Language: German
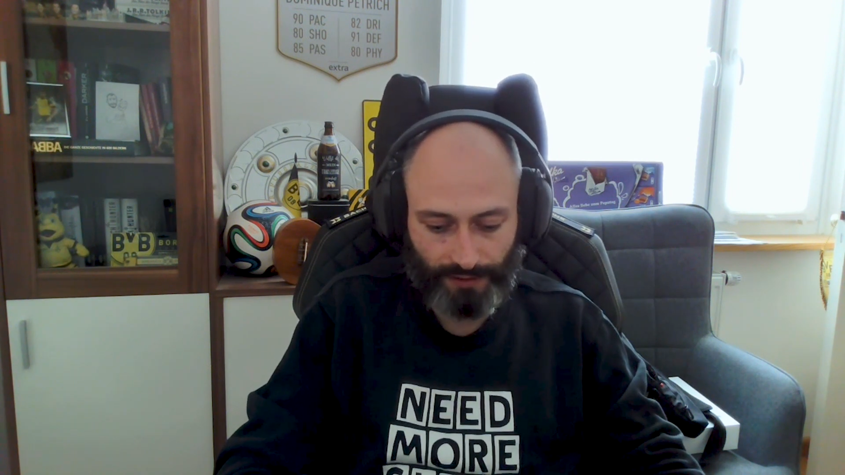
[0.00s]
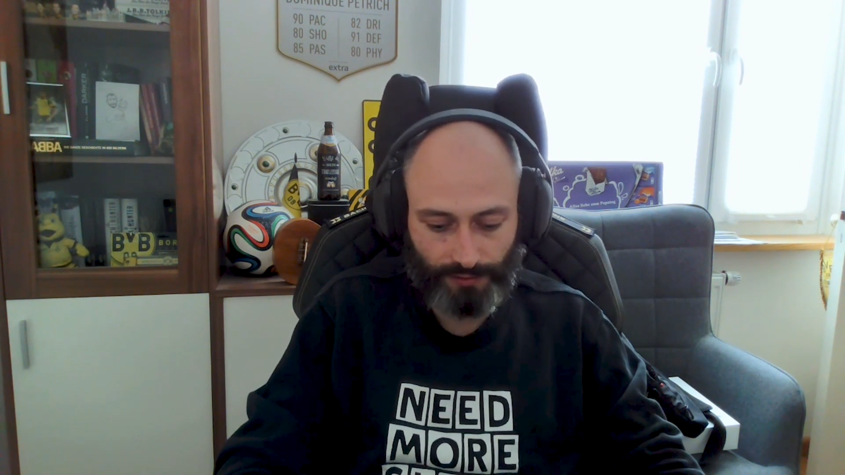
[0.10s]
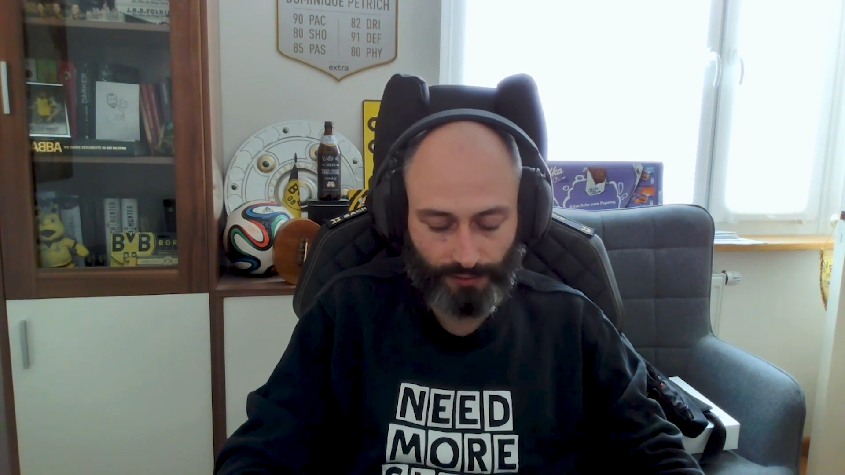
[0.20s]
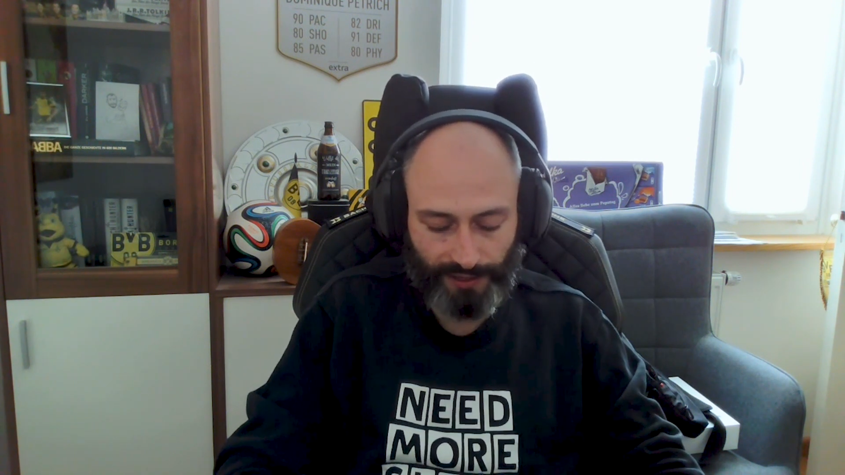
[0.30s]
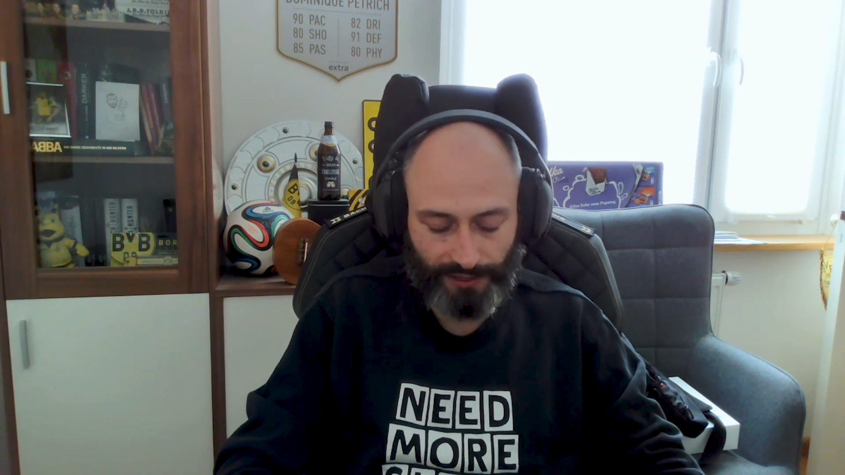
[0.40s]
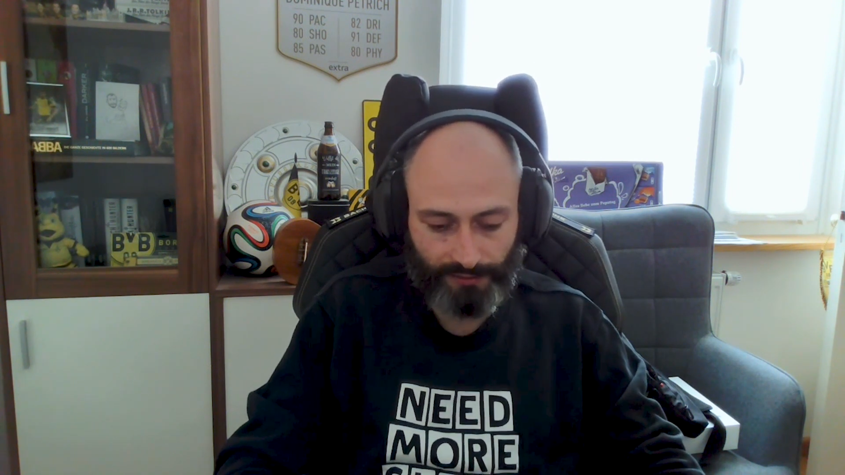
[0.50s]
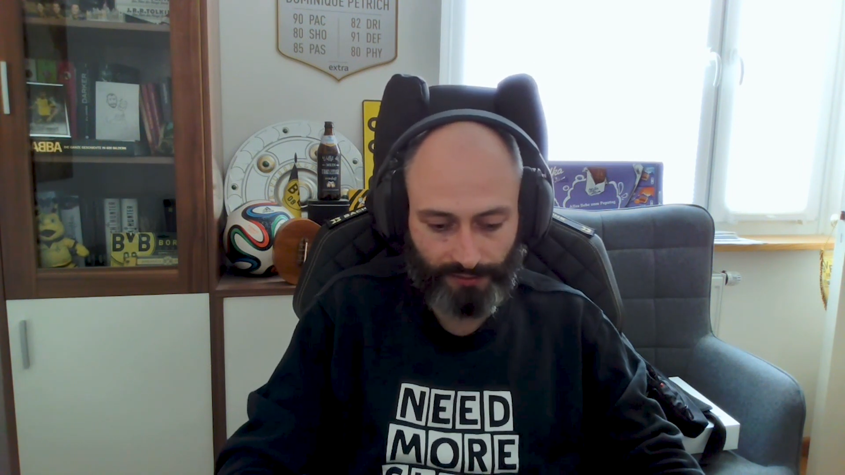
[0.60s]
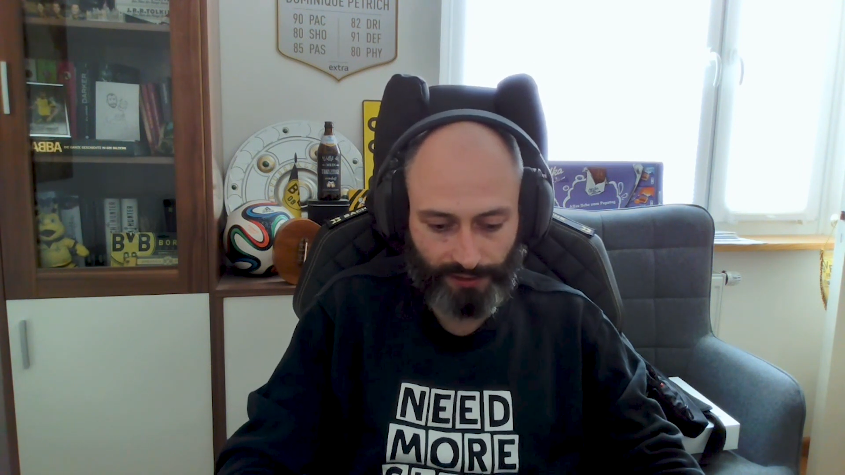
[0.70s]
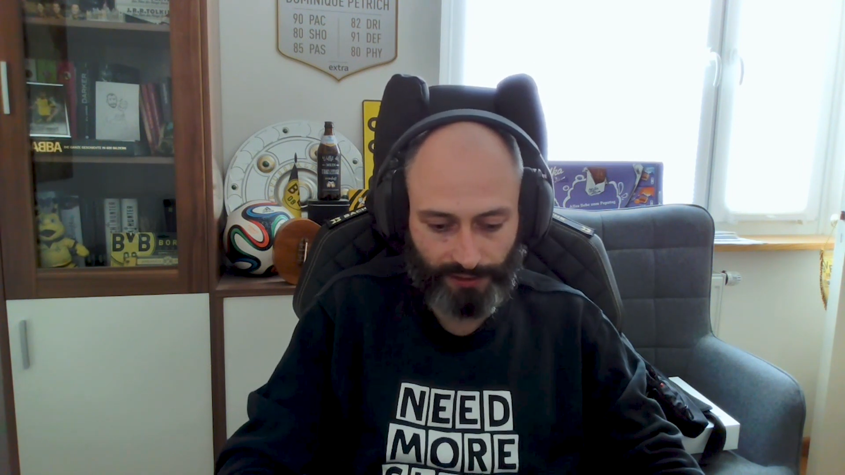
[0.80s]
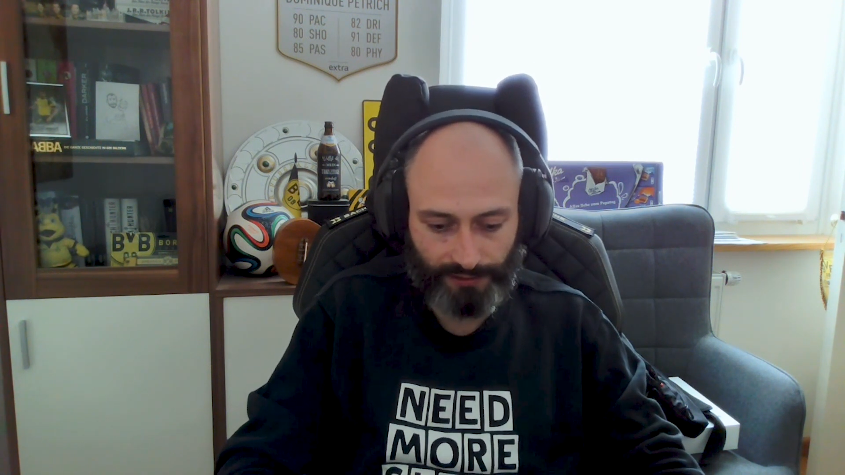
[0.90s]
so ein
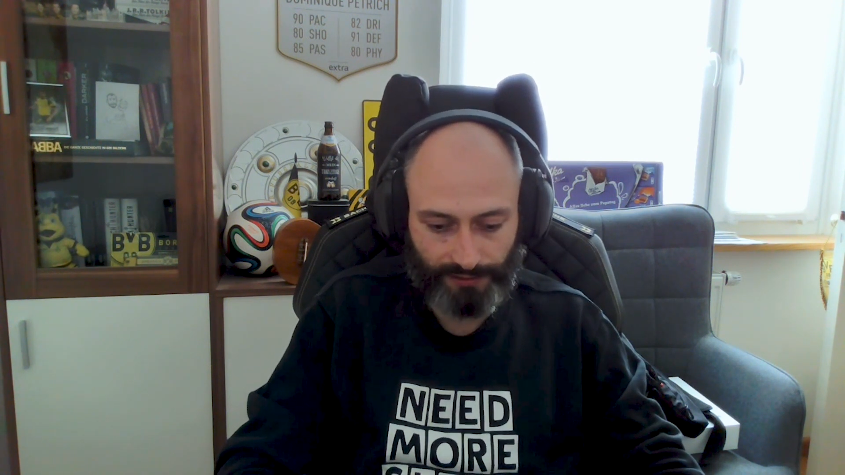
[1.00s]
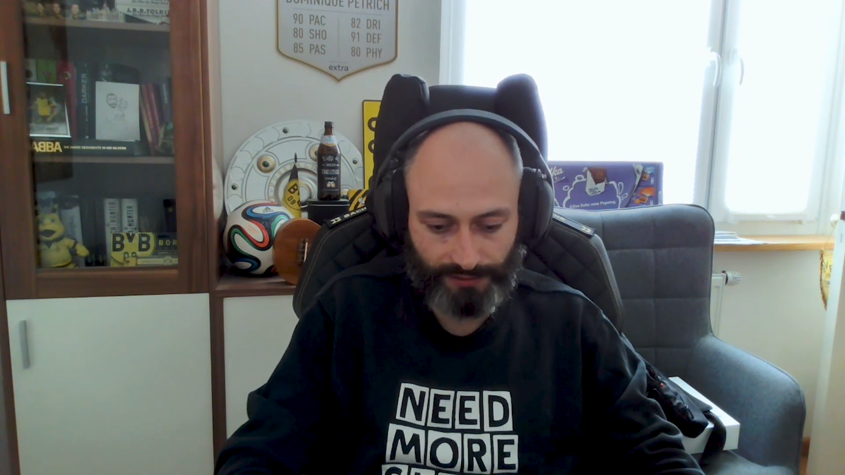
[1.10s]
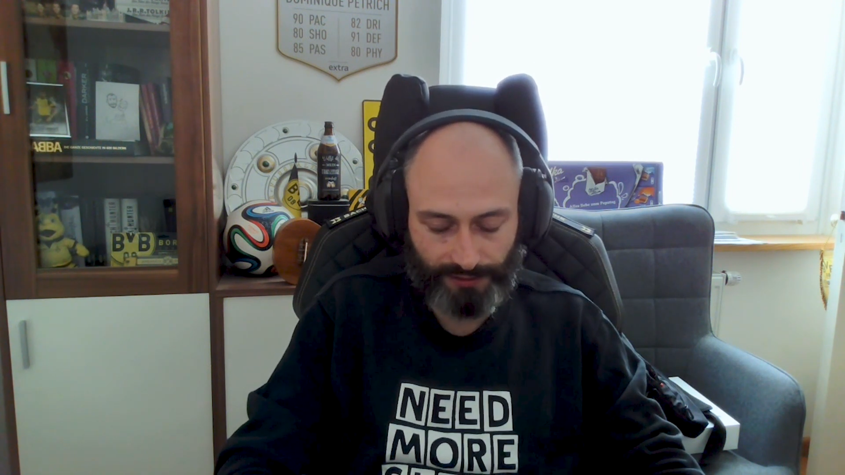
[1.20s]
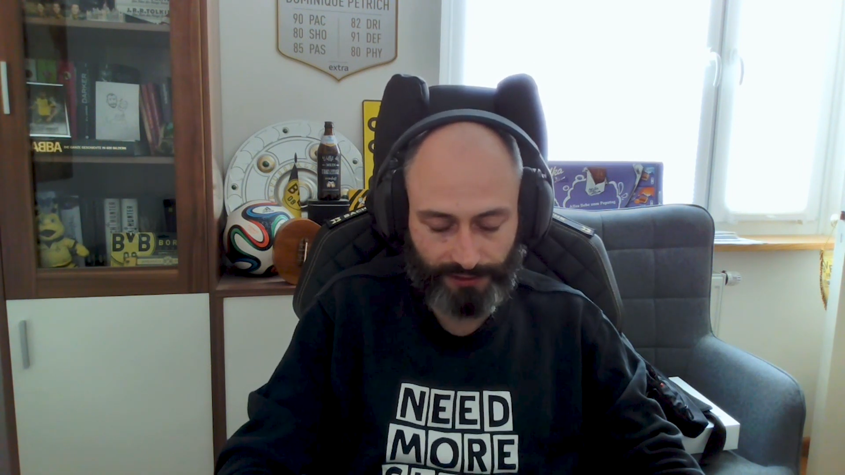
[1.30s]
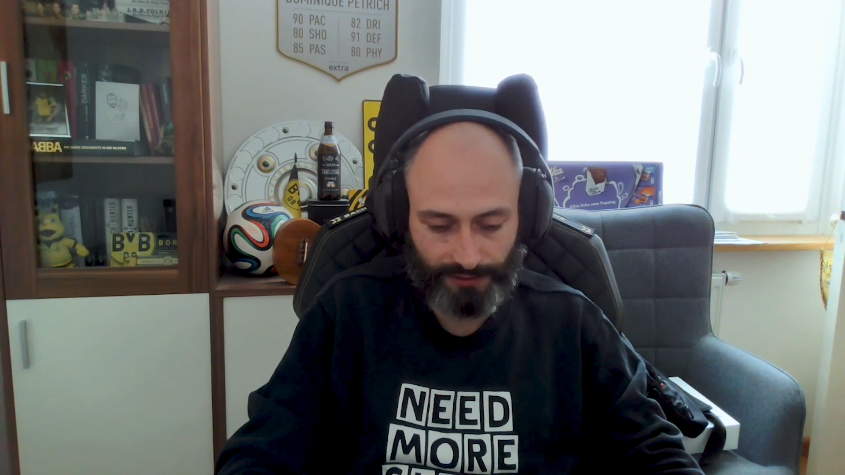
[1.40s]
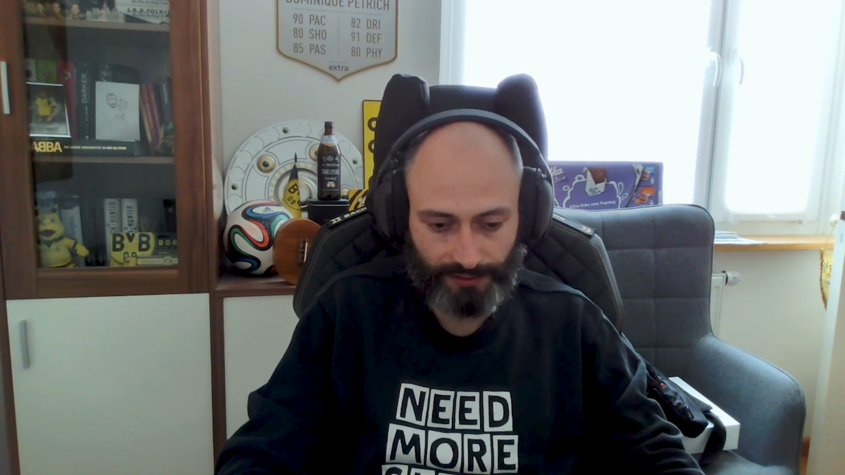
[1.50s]
Ernstfall, dass es halt